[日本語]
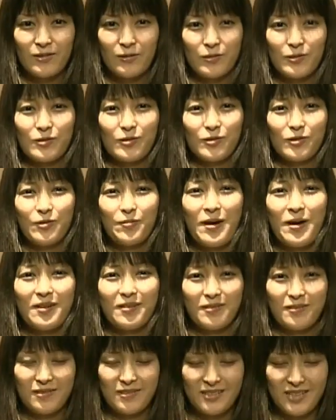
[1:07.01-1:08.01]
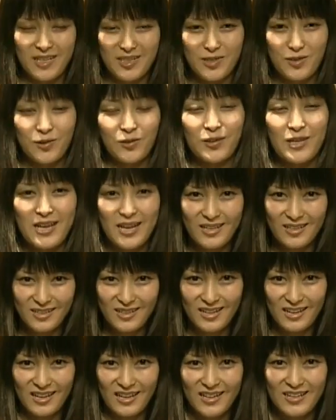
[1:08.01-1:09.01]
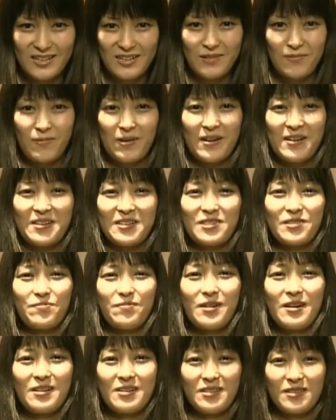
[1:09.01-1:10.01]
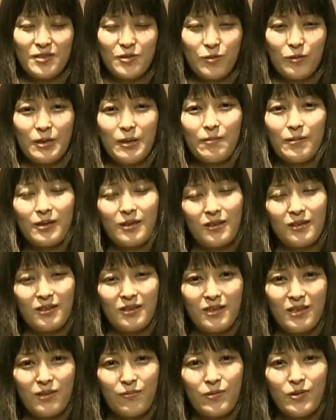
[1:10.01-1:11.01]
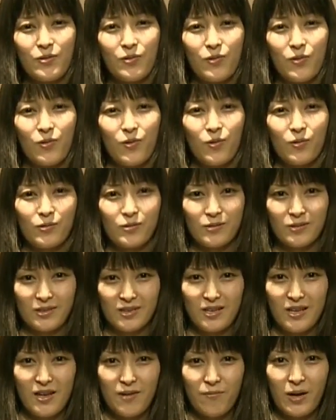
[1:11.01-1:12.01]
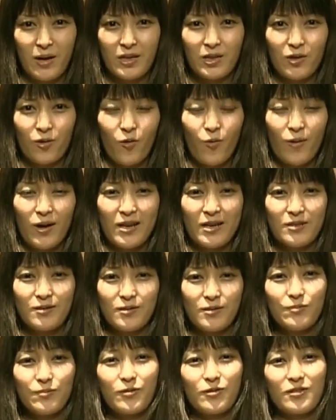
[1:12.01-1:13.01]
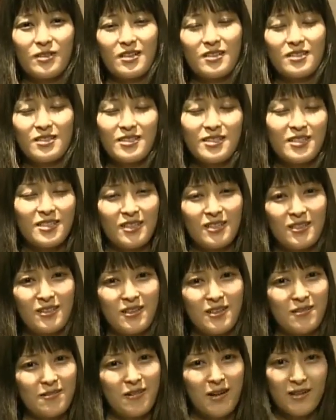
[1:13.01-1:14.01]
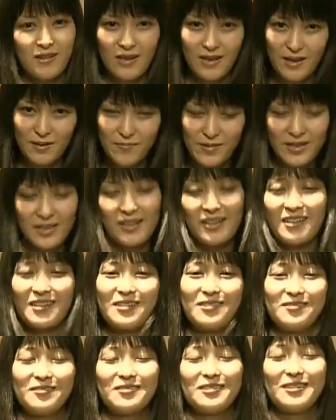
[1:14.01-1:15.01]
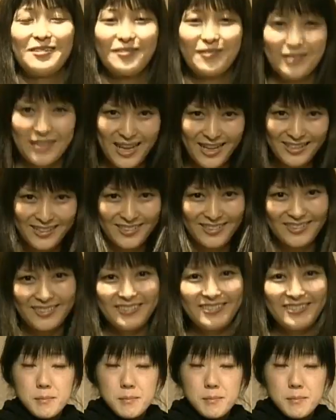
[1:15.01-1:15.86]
音速丸たちと出会って毎日毎日ドタバタな日々を送って巻き込まれつつも馴染んじゃってるかなみたいな女の子です